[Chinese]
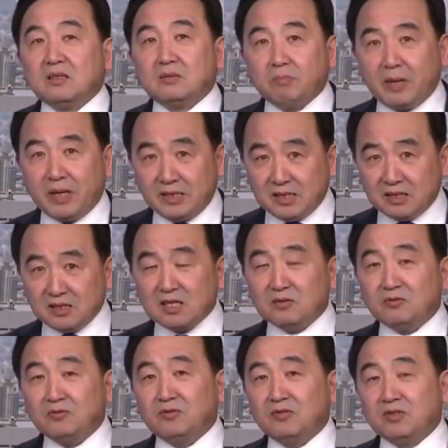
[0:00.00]
北京政
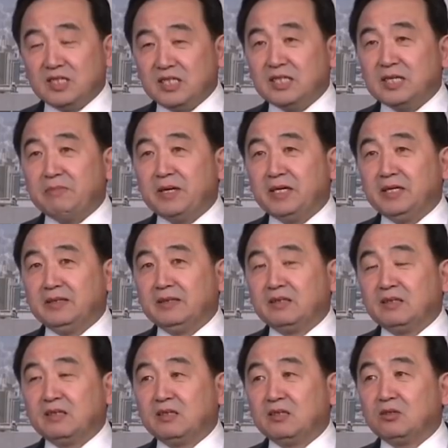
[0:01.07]
府习近平
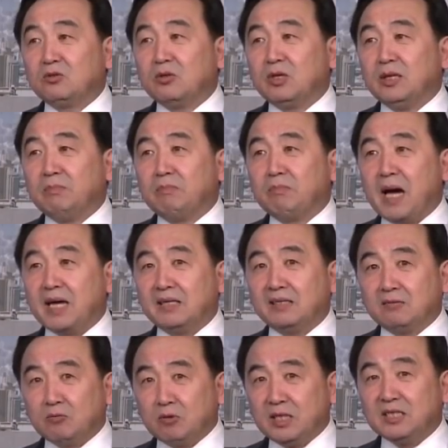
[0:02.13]
对拜
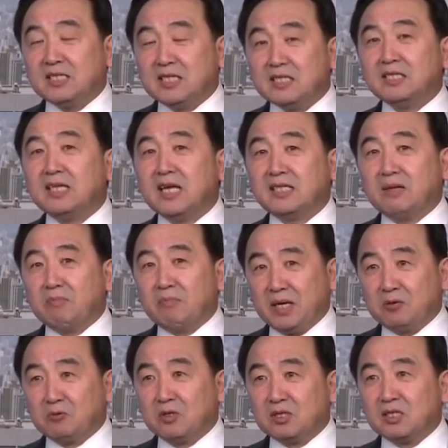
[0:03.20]
对今天的
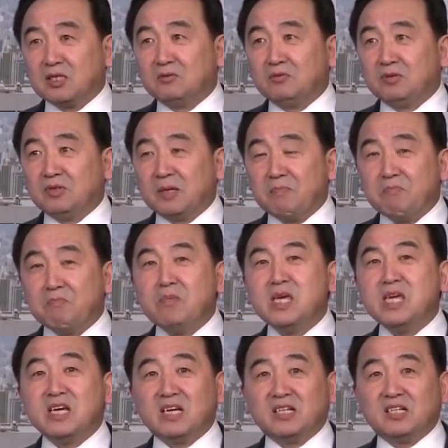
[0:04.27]
美国政府的
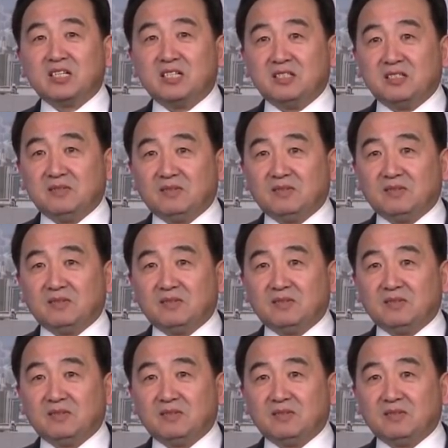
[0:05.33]
蔑视、